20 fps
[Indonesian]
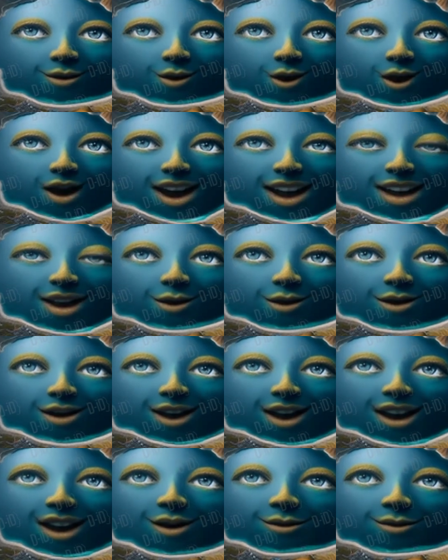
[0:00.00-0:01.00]
Wahai
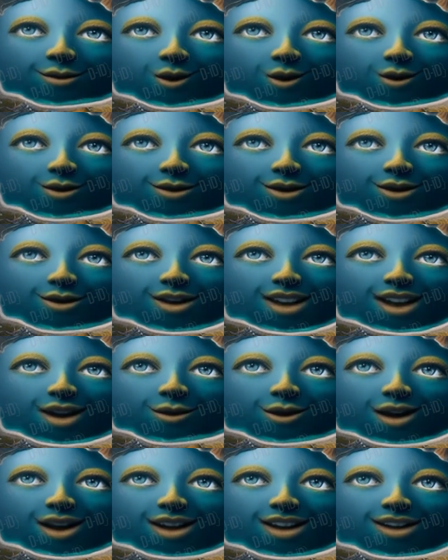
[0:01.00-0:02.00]
warga kampung,
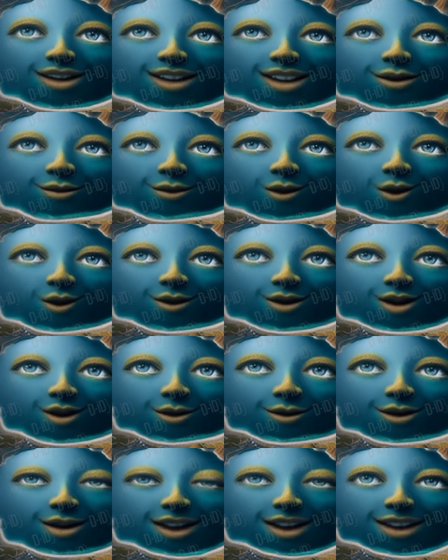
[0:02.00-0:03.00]
terimalah nasibmu untuk
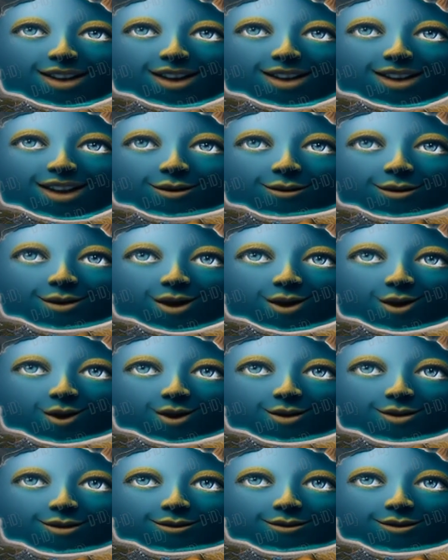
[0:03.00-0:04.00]
menjadi
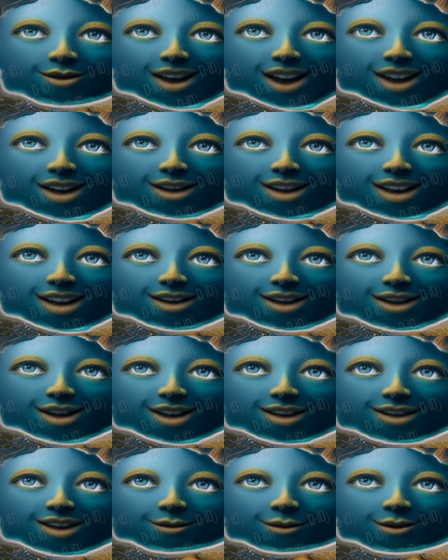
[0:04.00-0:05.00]
santapanku, kata
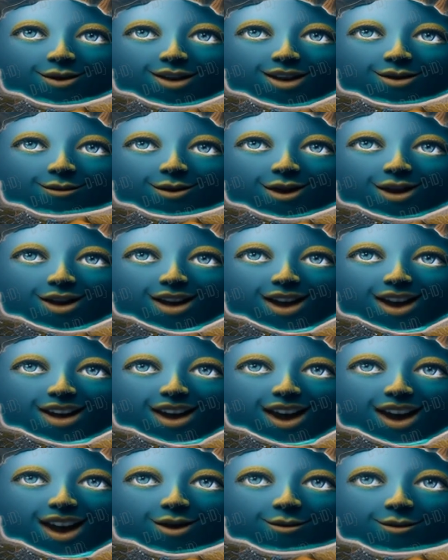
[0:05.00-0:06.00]
naga sambil terbang ke
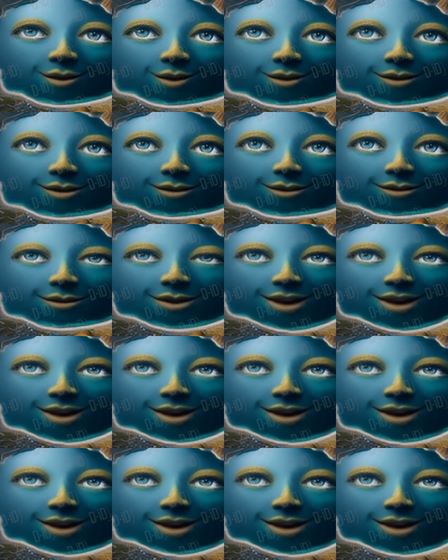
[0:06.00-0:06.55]
arah kampung.